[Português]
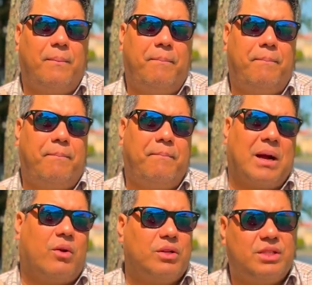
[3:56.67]

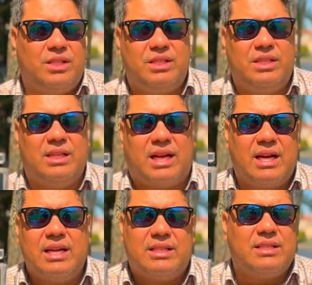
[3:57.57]
pacotes de decantes,
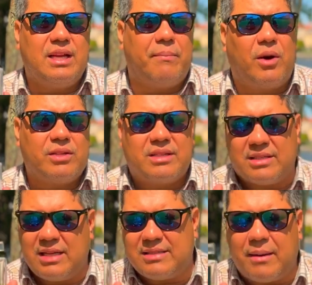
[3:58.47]
de amostras
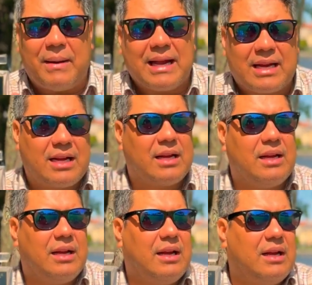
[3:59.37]
dessa marca,
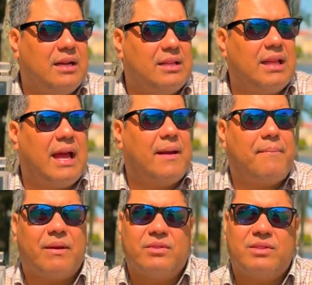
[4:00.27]
né? Para
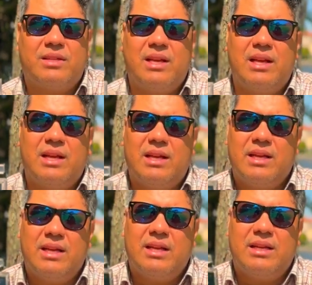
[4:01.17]
você
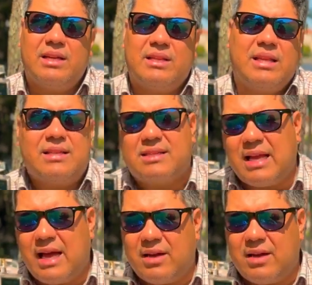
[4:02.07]
testar os